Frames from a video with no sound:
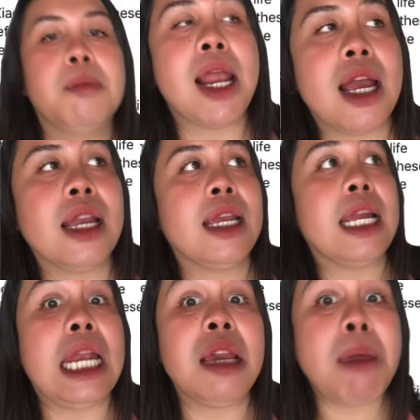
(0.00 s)
para
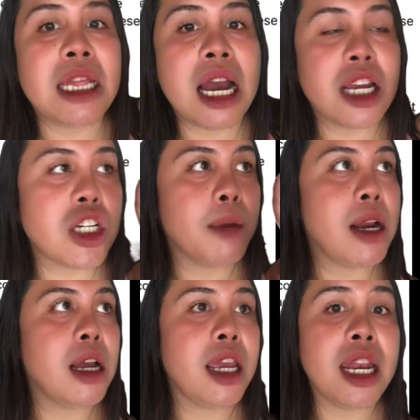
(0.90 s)
clickbait lang na siya
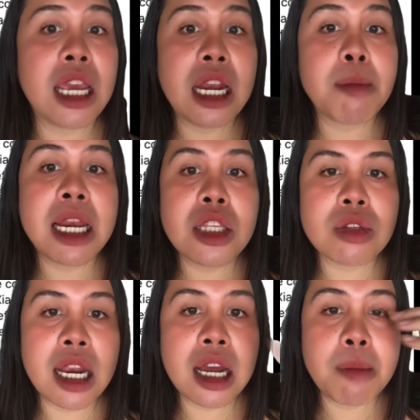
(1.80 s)
para inag-click madrid so
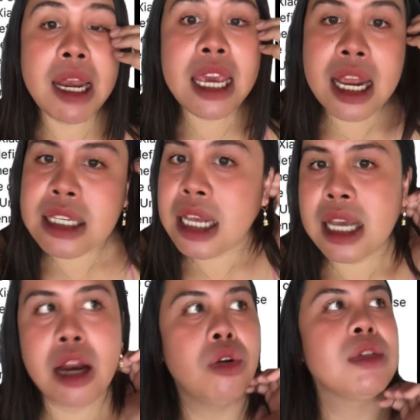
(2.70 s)
sa ilang nabigyan sa
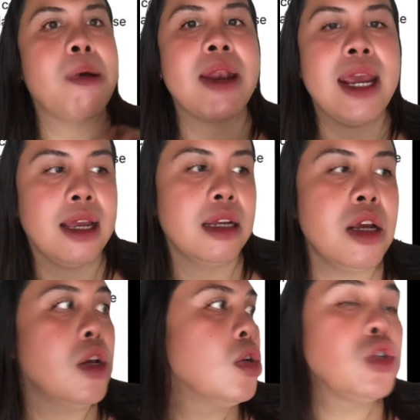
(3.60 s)
Lazada or sa pamantika
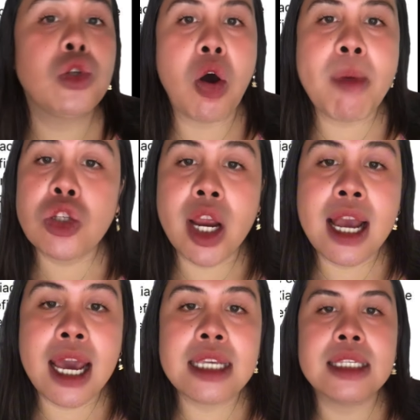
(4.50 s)
So ako may istorya
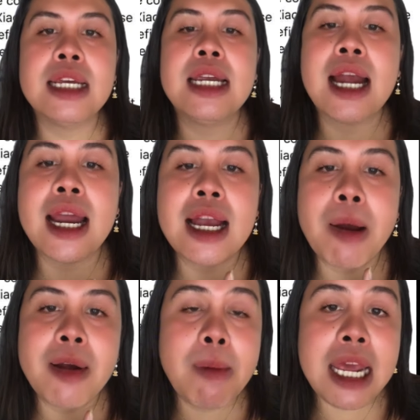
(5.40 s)
guys, kanang
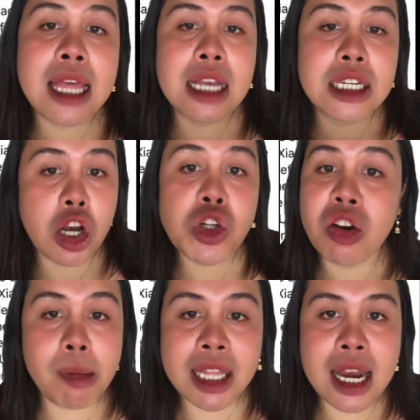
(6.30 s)
gabalita nga si Xiao
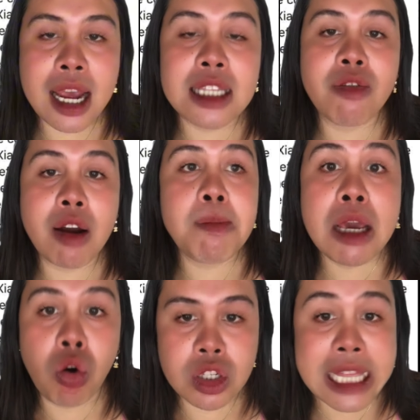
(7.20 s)
Xiao Ramatay na it's a very big
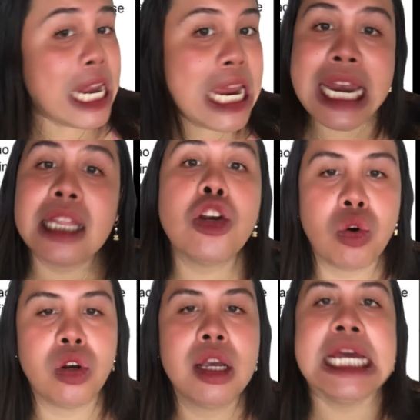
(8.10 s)
hoax, dili na
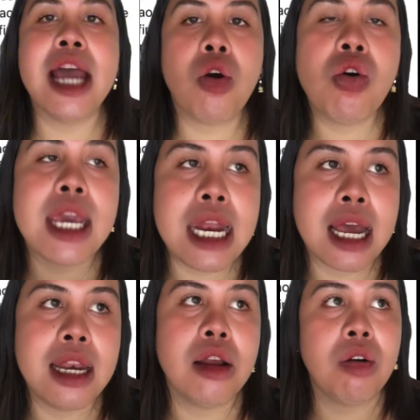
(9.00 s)
tinuod, dakong
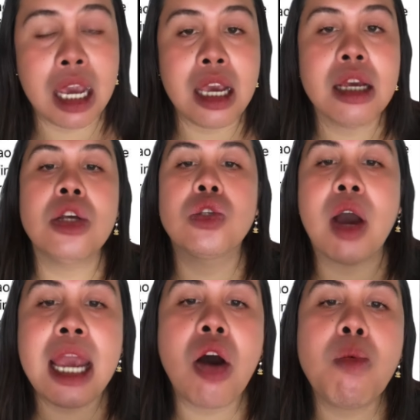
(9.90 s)
ilad, okay? So
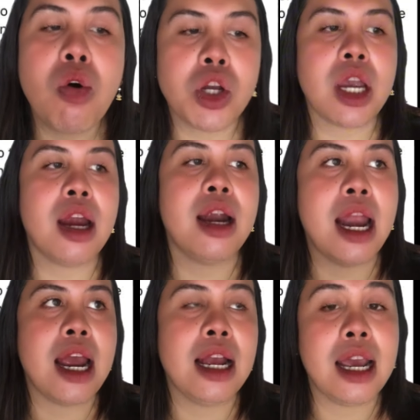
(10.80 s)
ayaw ko share
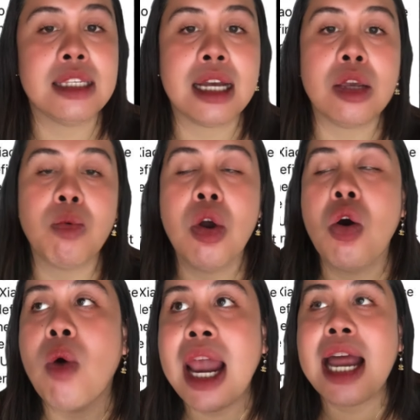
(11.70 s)
ana nga guys kasi
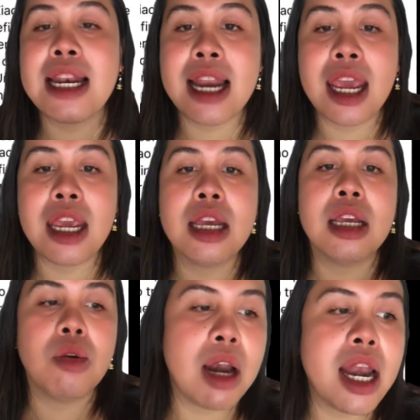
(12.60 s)
wala na
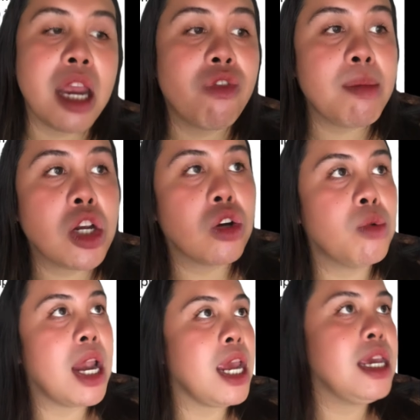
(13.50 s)
wala na information,
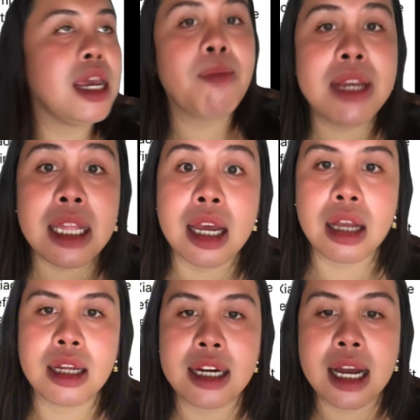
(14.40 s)
wala nang update nga
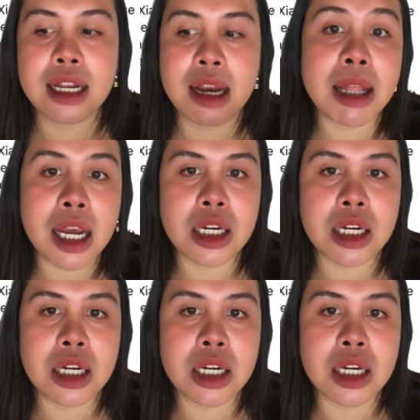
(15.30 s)
nga namatay